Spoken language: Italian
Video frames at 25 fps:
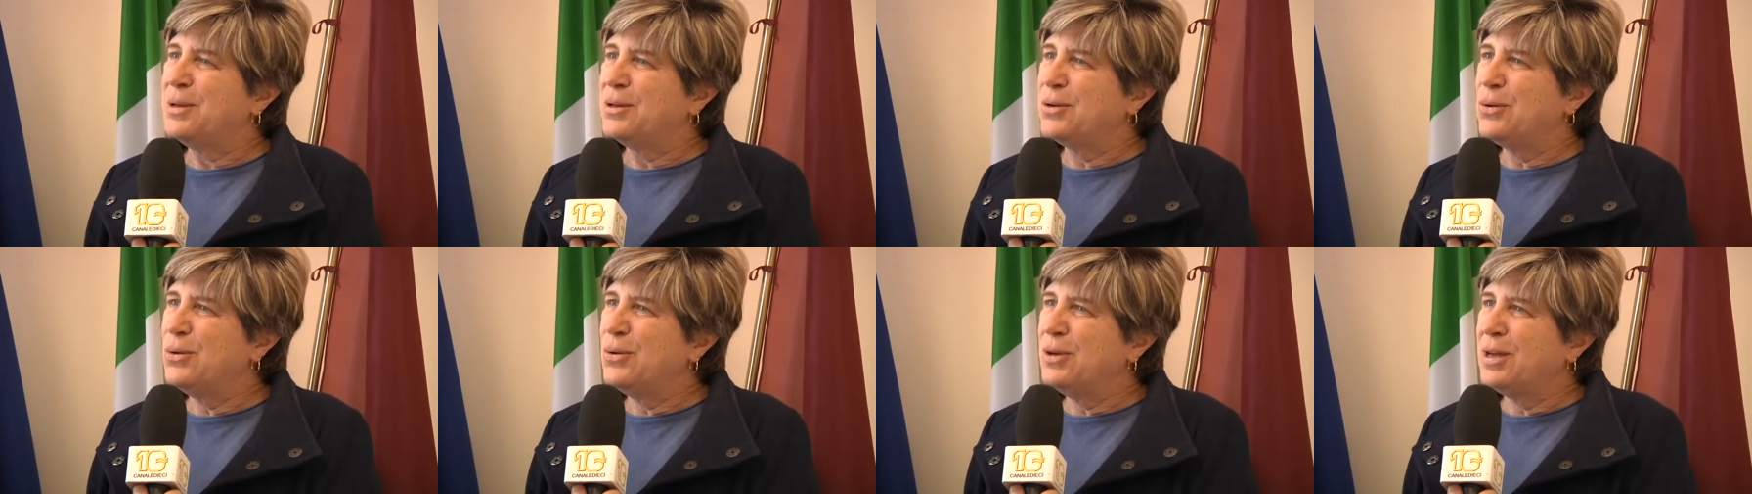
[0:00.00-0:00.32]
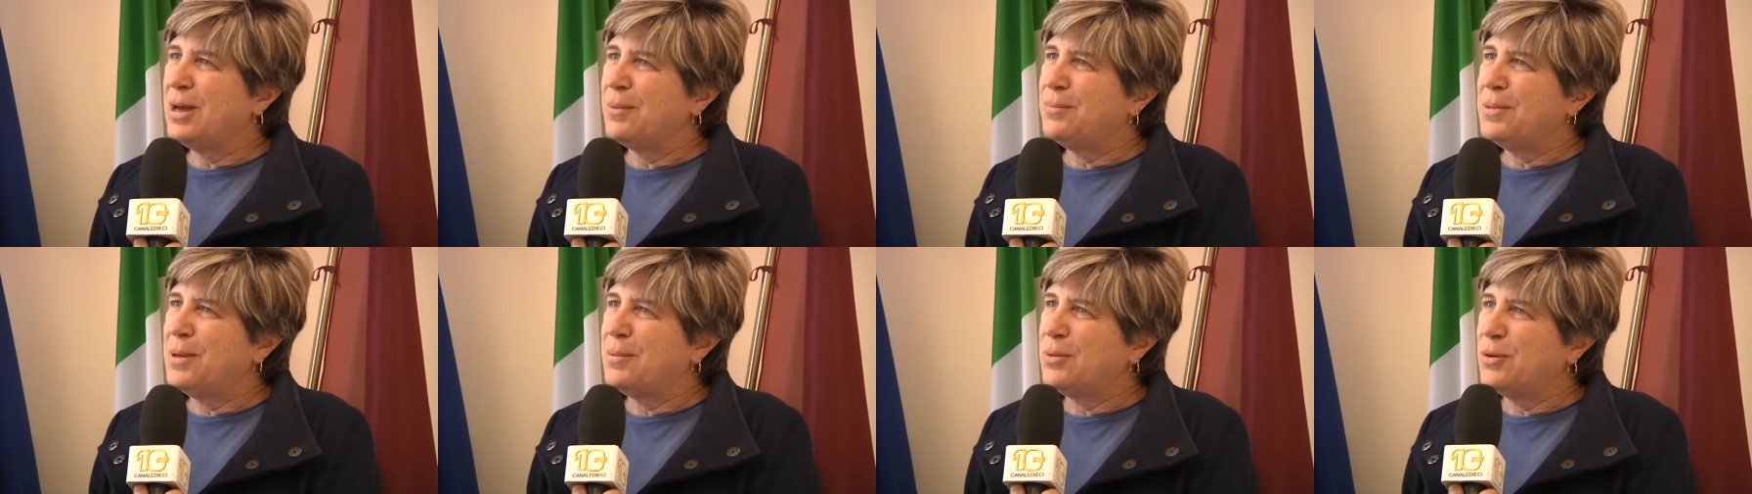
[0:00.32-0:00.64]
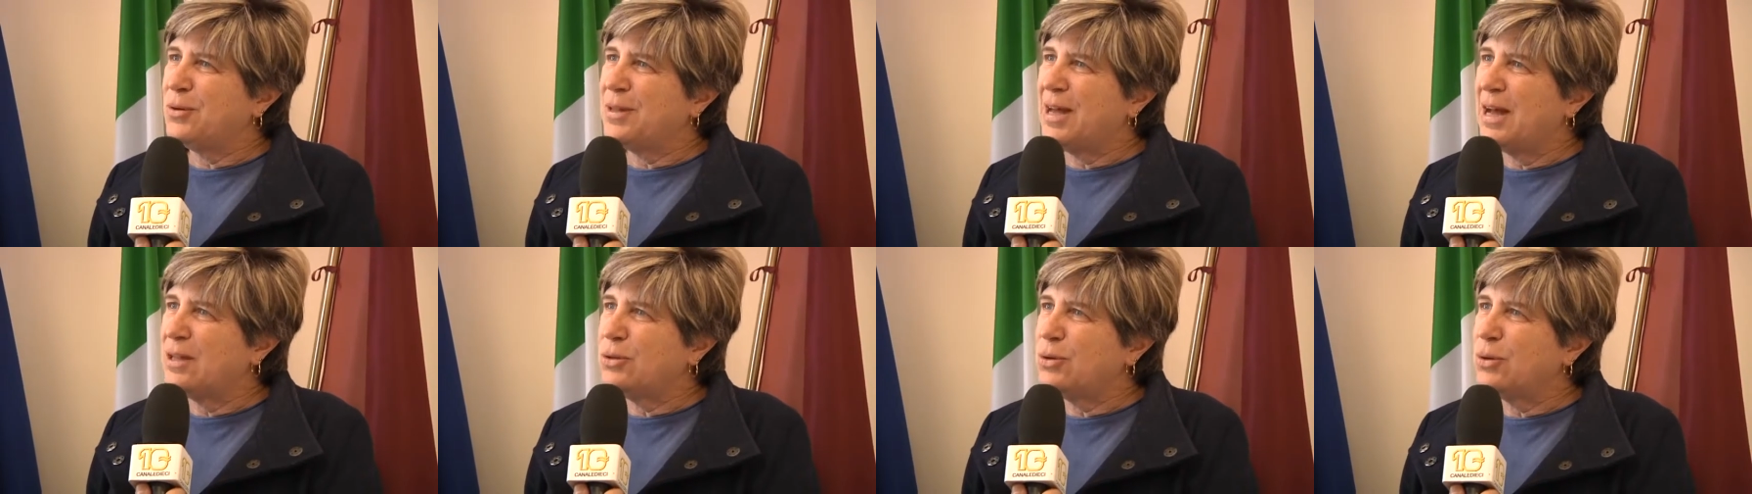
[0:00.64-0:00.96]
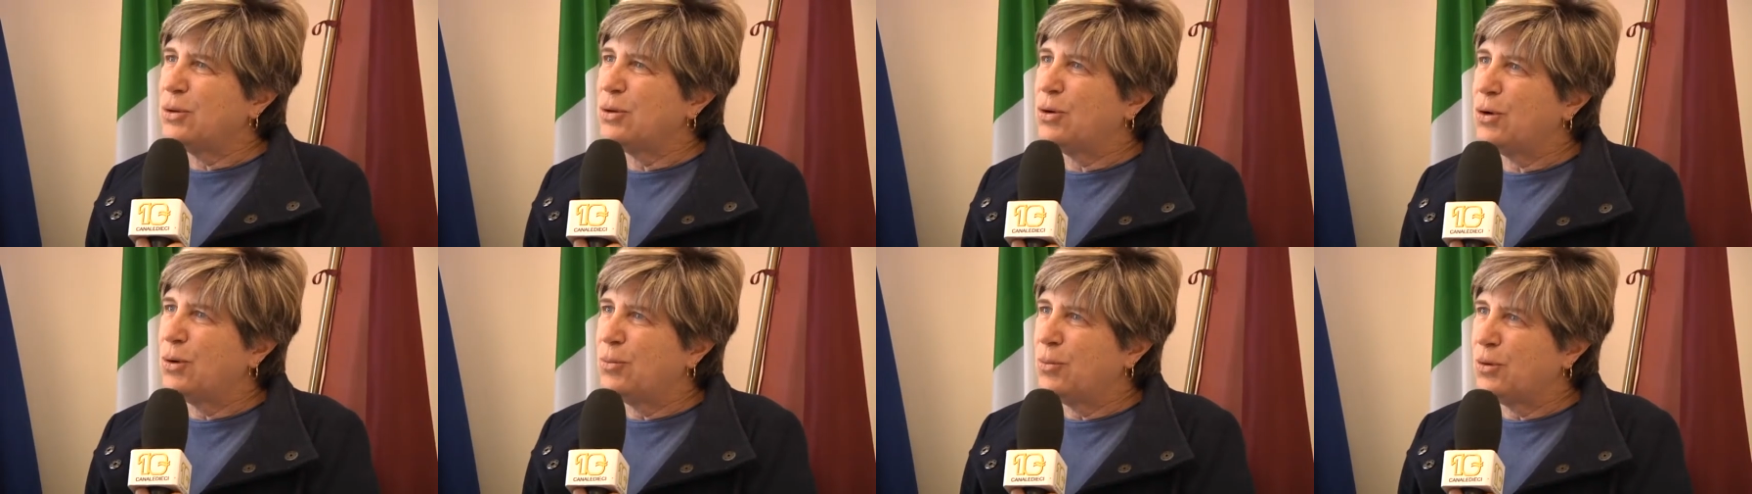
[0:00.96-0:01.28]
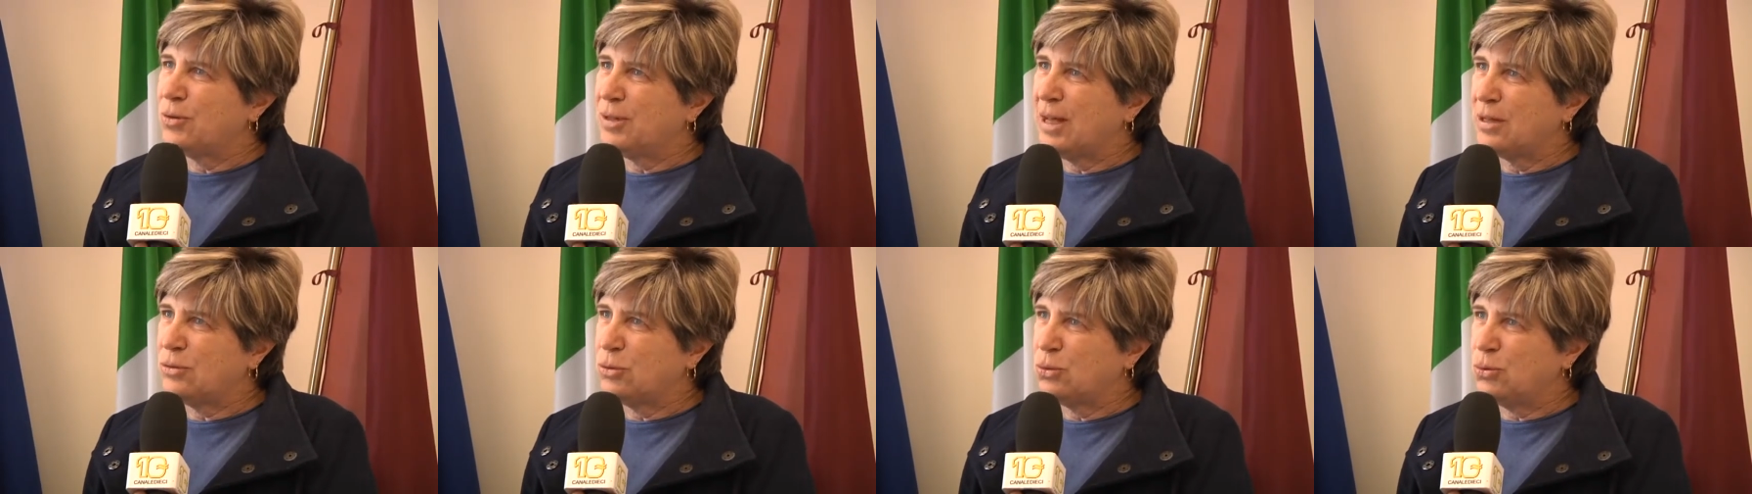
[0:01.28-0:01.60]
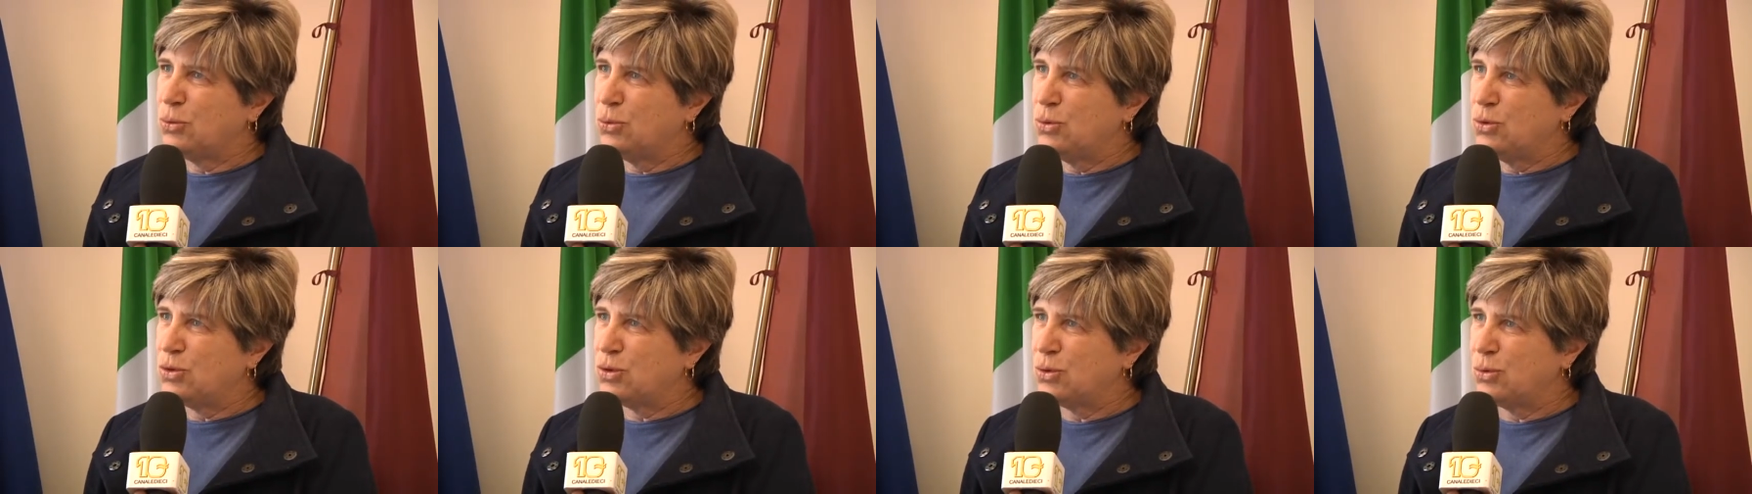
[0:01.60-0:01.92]
per cui abbiamo dato
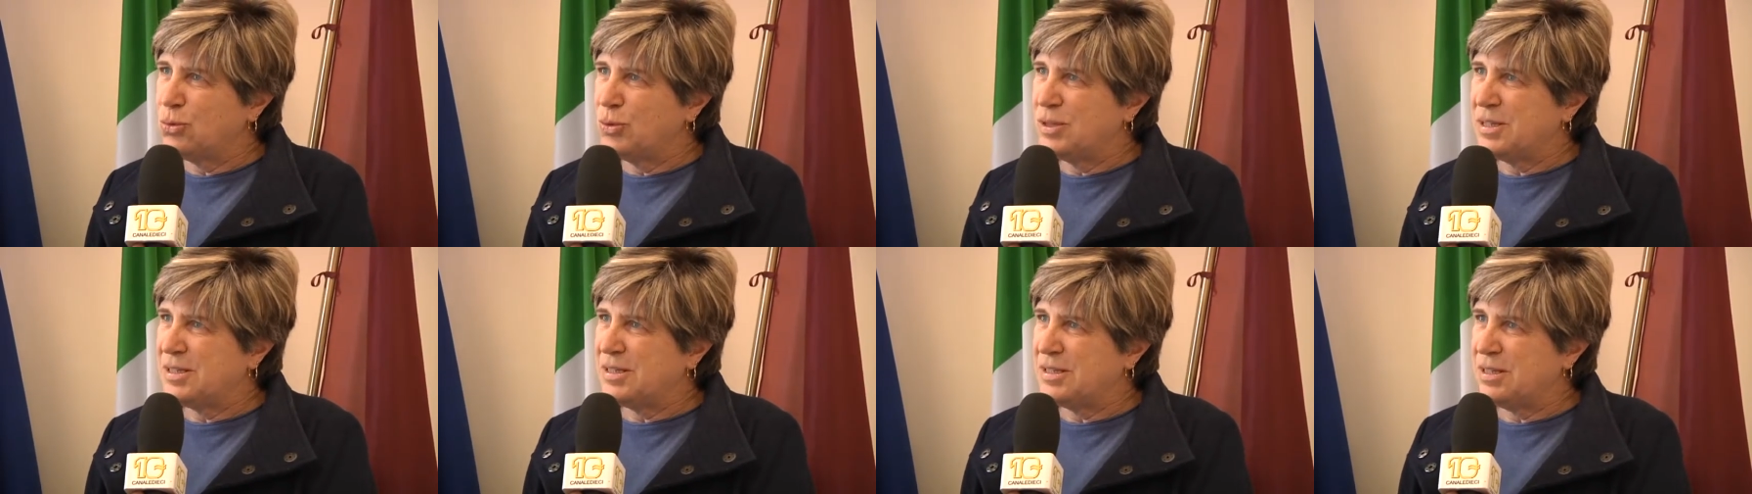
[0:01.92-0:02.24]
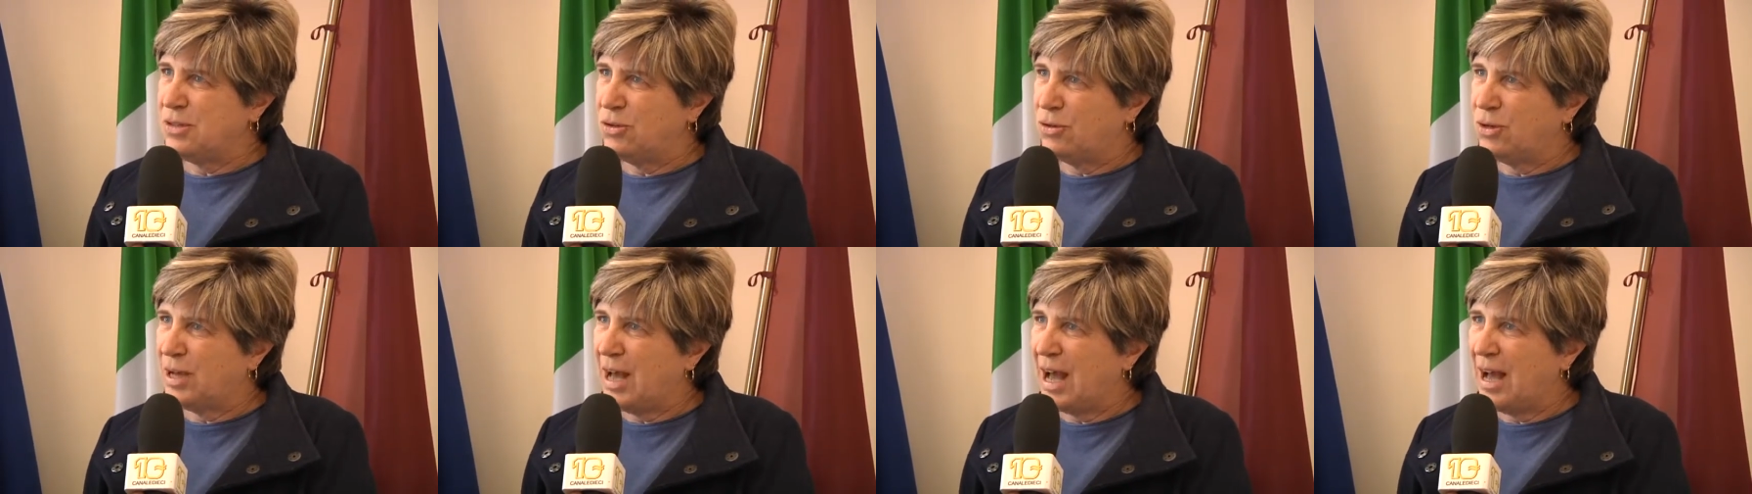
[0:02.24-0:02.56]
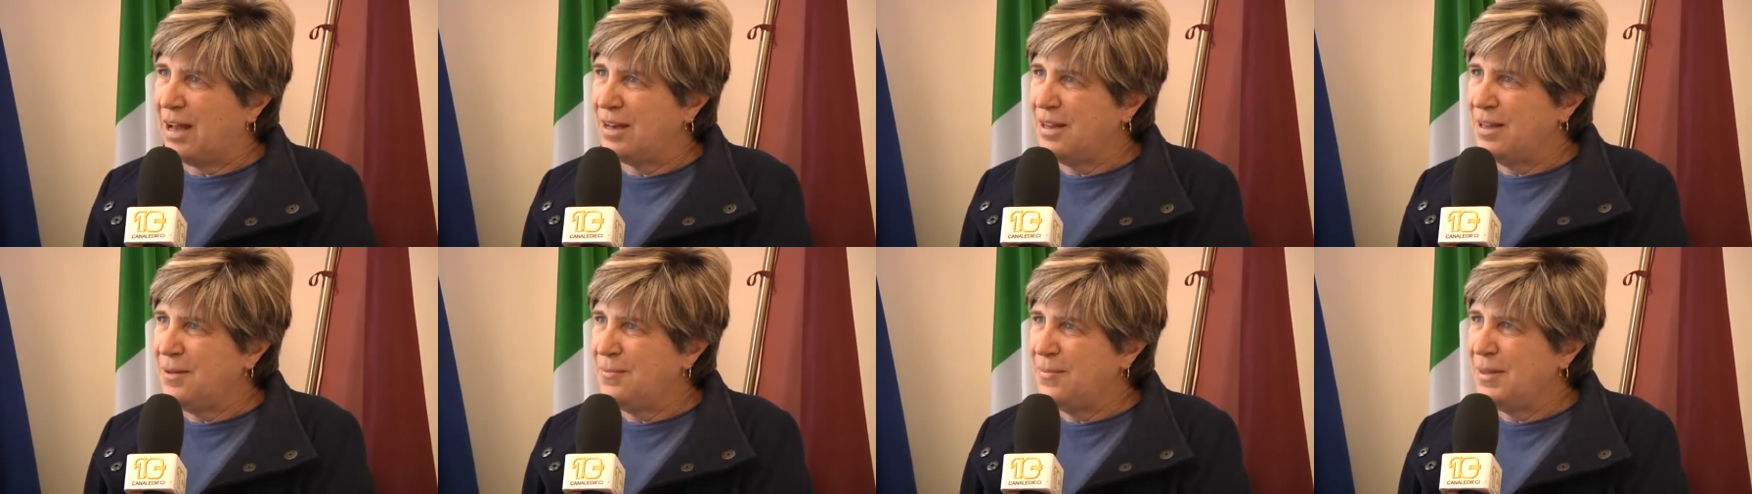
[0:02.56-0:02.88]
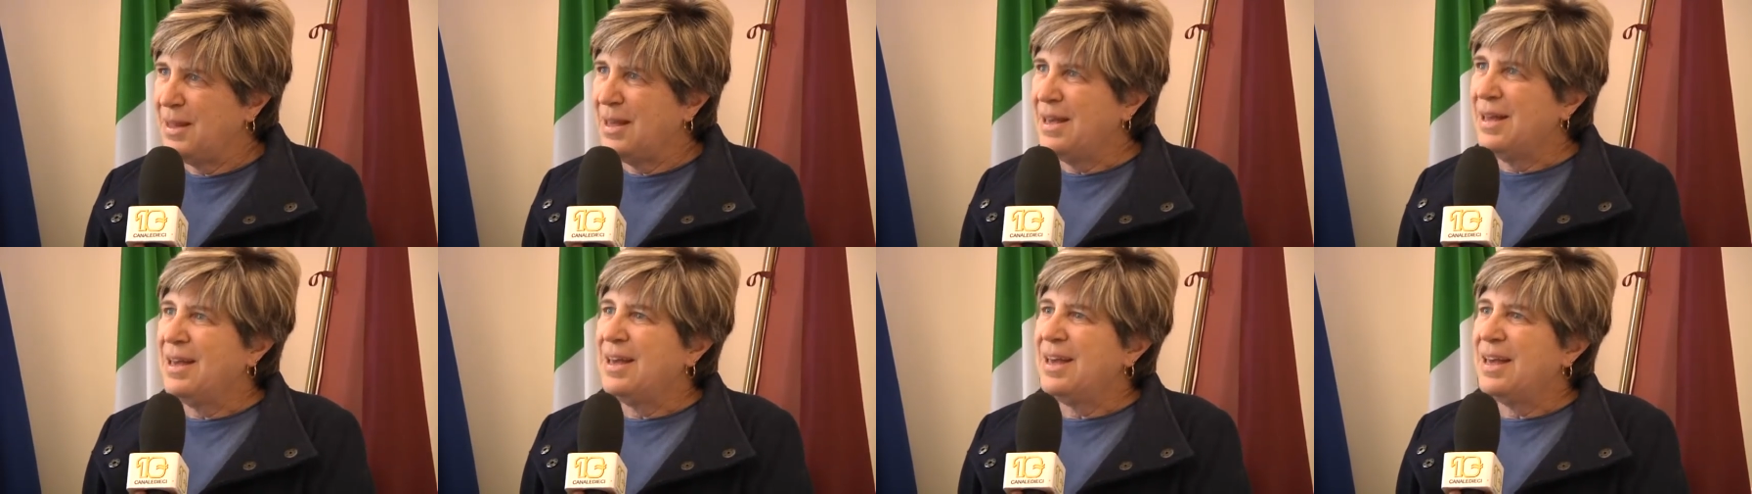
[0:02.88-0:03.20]
incomodato d'uso questi locali